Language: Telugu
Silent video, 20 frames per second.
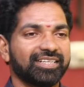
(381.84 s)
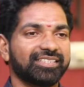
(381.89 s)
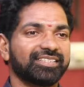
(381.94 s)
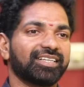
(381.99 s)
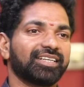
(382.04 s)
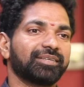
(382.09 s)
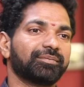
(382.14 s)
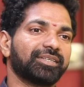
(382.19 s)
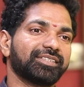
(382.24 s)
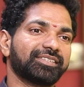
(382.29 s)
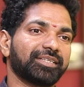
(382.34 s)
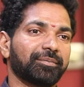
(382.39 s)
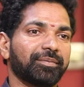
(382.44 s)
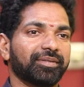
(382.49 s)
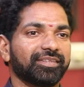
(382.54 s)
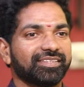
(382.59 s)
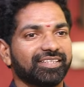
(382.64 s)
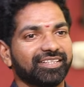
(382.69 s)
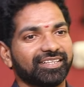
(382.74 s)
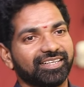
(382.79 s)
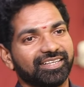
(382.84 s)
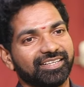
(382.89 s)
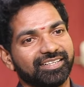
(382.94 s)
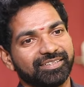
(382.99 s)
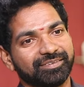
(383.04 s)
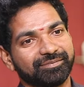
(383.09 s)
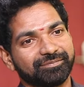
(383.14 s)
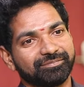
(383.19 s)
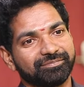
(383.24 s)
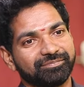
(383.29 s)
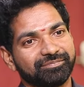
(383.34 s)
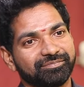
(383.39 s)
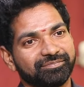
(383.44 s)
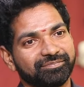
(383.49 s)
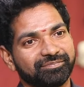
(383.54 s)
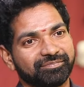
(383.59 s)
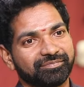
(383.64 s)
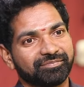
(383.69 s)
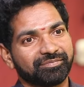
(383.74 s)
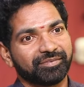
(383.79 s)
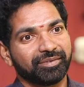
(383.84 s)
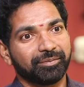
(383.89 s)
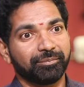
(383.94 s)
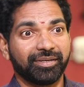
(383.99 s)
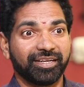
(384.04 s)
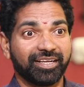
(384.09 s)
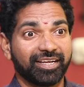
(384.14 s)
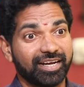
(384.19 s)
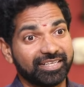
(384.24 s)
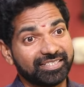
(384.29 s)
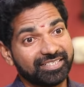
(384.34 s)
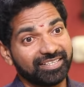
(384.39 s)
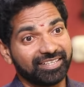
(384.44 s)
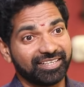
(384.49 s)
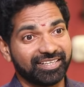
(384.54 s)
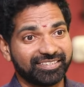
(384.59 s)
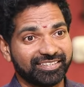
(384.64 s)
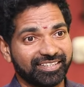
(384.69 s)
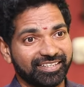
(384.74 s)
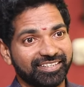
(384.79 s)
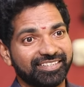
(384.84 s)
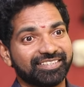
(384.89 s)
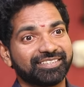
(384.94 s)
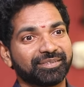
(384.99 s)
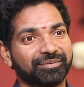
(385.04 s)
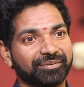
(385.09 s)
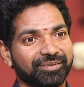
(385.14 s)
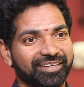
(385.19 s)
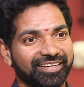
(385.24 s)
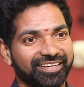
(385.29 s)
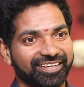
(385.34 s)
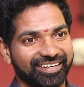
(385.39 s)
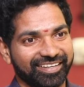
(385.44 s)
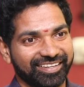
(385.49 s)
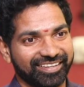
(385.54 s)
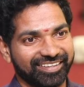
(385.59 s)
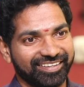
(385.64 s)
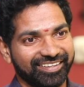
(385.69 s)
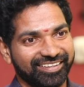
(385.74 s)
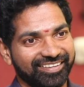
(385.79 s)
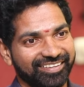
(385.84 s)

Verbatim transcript: కలిసారా మరి సమంతన్ లేదండి మరి కలిసారా ఇష్టం అన్నారు కదా